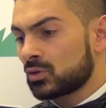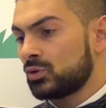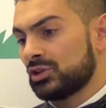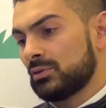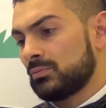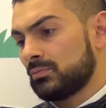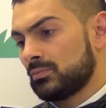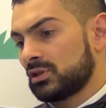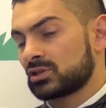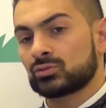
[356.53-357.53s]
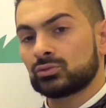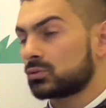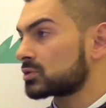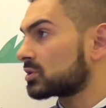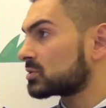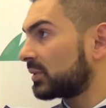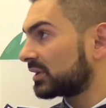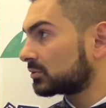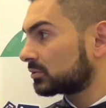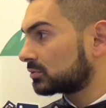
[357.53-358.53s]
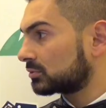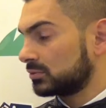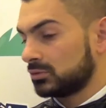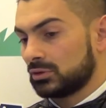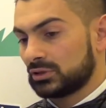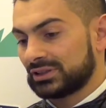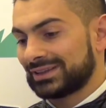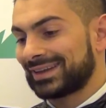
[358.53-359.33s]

Quindi innanzitutto questo aspetto eh,